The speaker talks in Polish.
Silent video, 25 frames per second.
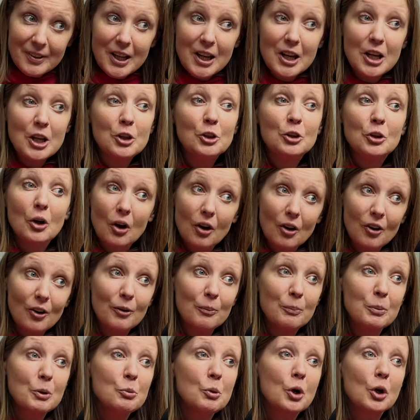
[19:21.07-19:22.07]
I to
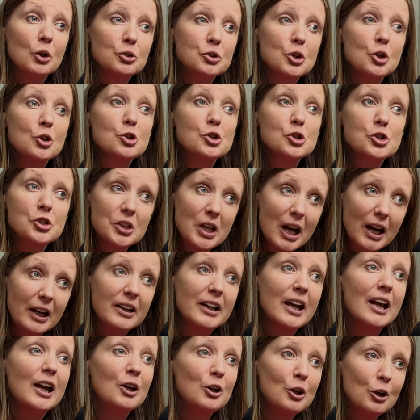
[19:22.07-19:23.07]
no, było bo to jest zamrożenie.
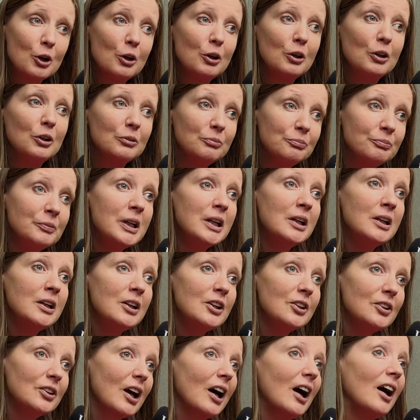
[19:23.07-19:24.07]
Takiego... Jak zamrażasz
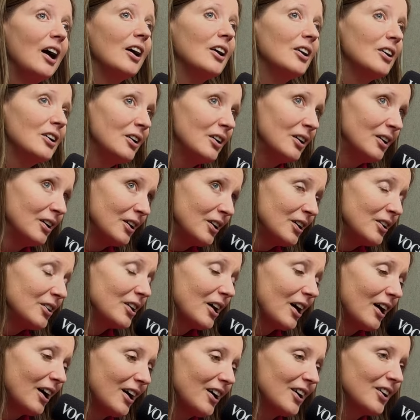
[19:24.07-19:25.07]
jedno, to tak, zamrażasz też
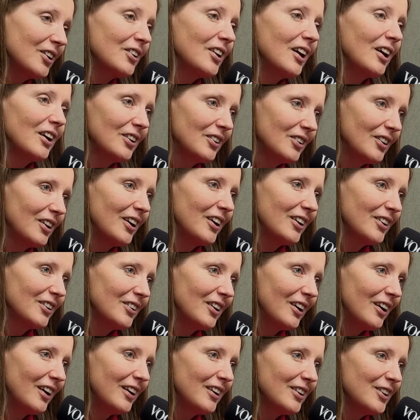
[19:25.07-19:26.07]
drugie. Tak, nie ma tak, jednego tak, bez
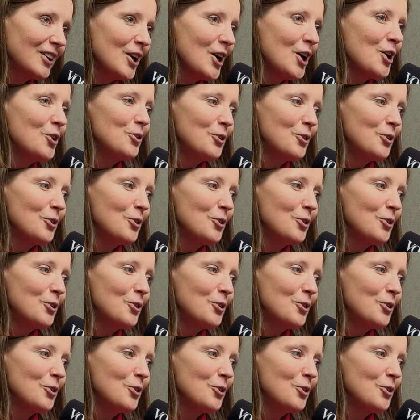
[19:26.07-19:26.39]
tak. drugiego.